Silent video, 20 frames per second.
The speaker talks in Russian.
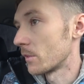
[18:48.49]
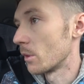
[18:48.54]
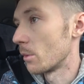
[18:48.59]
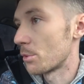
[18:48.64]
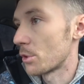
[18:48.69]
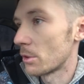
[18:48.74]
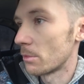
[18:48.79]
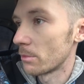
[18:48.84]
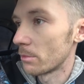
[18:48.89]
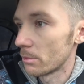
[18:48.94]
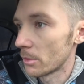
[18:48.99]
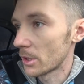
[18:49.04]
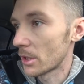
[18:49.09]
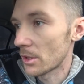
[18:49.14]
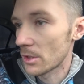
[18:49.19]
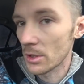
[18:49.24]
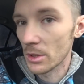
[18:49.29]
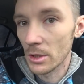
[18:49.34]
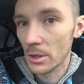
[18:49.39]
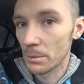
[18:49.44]
В общем,
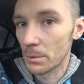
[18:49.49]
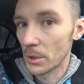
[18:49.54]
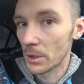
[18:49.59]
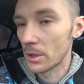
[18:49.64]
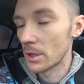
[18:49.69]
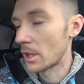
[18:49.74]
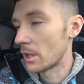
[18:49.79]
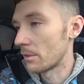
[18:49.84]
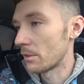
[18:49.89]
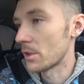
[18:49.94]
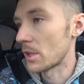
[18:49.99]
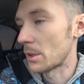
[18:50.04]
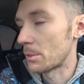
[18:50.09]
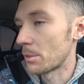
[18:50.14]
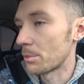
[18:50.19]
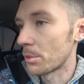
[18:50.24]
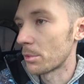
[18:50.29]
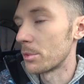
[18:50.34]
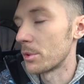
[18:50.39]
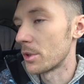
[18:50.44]
мотоцикл пригнали, вы
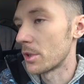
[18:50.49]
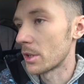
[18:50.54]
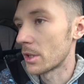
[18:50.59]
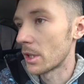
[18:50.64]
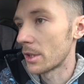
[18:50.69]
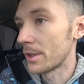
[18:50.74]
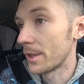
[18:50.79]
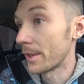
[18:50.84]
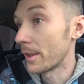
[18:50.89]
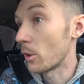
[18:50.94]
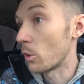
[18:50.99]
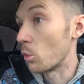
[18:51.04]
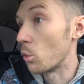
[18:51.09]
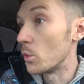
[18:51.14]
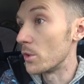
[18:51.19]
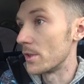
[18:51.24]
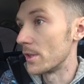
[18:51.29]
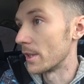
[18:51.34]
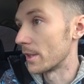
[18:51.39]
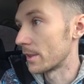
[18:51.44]
сами помните когда,
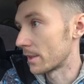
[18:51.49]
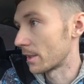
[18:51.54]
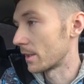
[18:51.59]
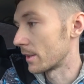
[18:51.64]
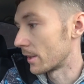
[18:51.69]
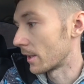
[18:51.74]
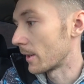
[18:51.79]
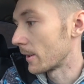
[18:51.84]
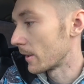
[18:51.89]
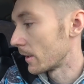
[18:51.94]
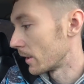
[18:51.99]
хуй знает когда.